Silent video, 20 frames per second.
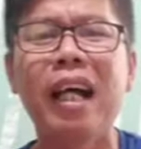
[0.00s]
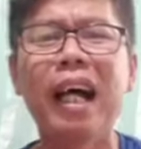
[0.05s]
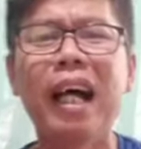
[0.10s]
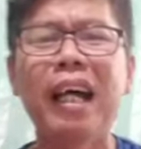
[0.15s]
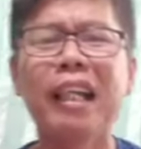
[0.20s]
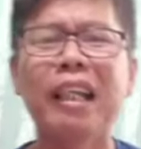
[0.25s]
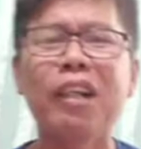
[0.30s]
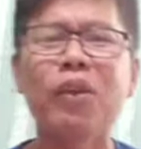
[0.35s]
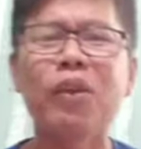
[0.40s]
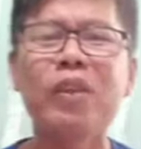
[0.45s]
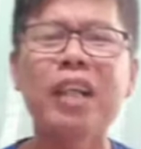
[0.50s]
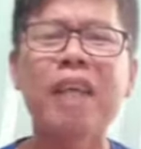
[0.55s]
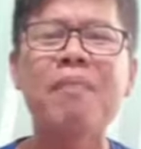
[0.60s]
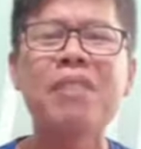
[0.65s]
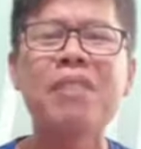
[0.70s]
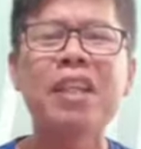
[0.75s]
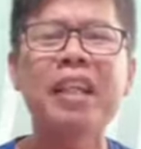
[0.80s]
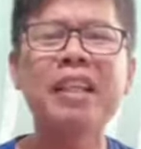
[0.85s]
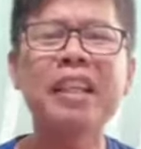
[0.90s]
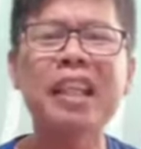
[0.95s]
Hallelujah.
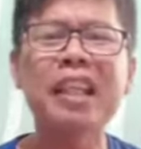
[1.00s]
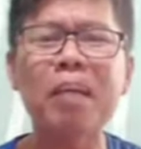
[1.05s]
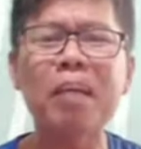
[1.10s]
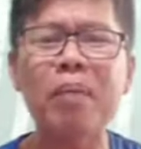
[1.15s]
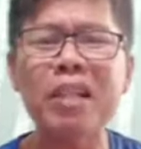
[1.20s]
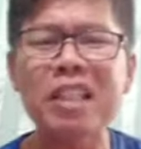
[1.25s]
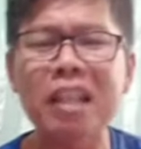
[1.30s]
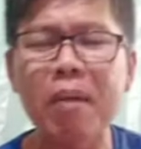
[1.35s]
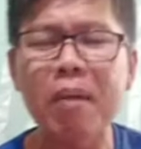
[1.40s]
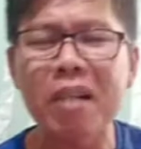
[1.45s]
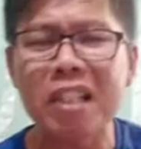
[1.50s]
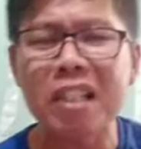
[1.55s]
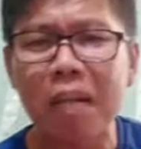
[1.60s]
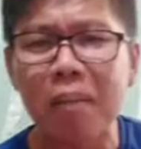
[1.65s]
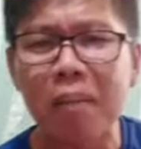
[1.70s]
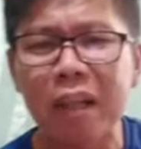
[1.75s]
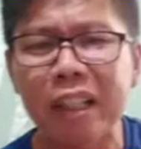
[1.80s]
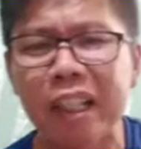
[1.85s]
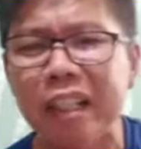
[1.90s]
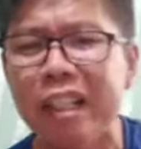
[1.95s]
Hindi ka basta-basta
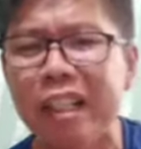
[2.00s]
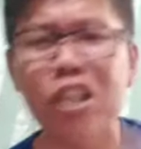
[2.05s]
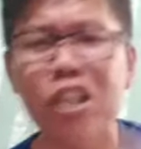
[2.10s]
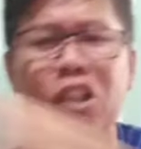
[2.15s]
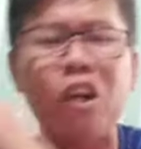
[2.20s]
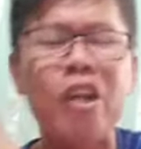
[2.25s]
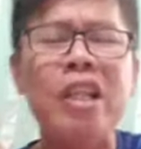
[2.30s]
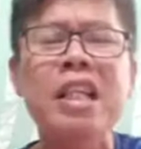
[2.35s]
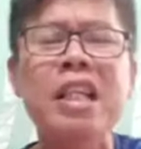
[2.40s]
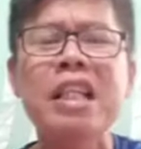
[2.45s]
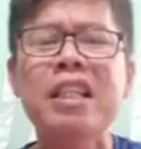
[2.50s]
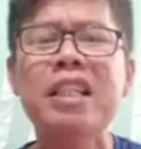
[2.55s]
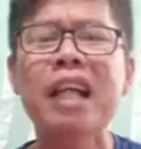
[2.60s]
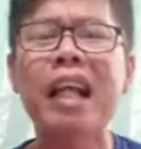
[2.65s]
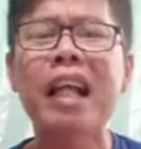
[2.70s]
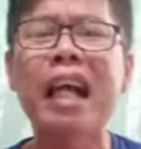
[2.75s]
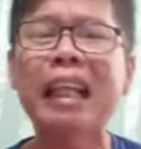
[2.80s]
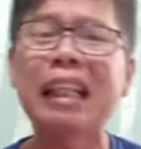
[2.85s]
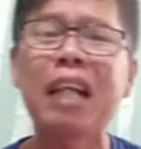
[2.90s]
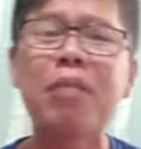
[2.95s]
madidestroy sa
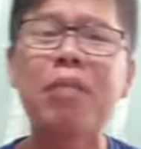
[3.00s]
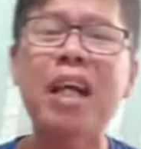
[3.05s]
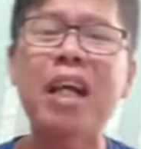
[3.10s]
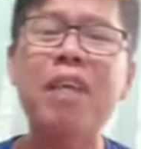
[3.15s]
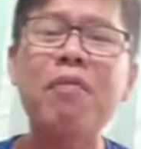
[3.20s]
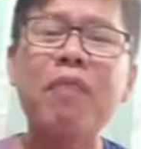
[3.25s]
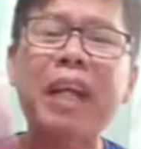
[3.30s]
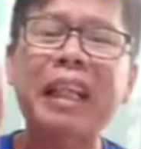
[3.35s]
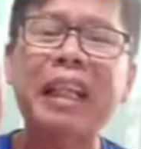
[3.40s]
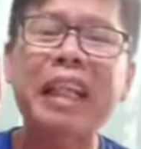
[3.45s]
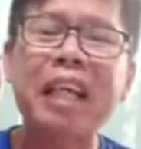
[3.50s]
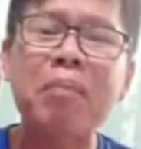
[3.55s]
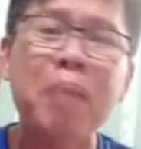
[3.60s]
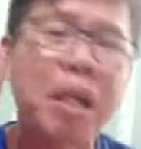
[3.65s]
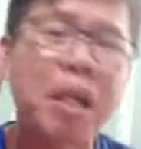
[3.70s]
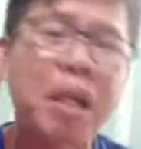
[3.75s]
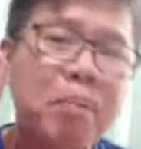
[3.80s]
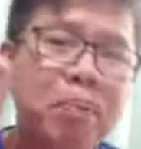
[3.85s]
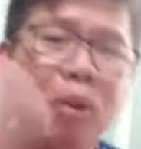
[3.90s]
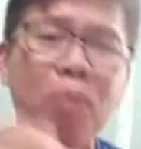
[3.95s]
lahat ng everyday
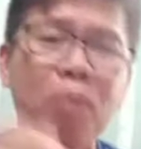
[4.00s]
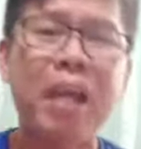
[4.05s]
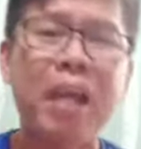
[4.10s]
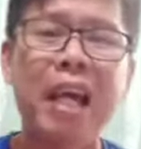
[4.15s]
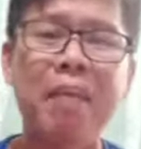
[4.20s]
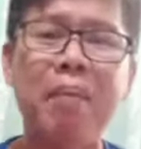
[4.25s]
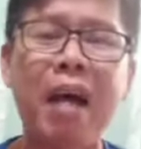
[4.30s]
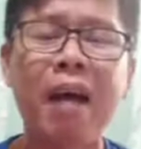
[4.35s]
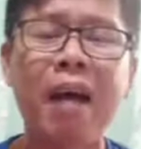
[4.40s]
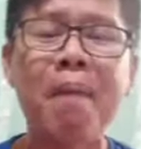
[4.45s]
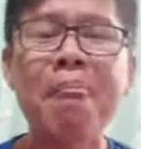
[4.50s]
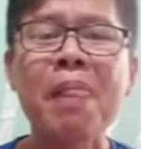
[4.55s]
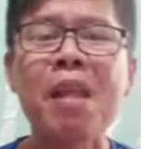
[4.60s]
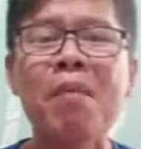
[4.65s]
may problema.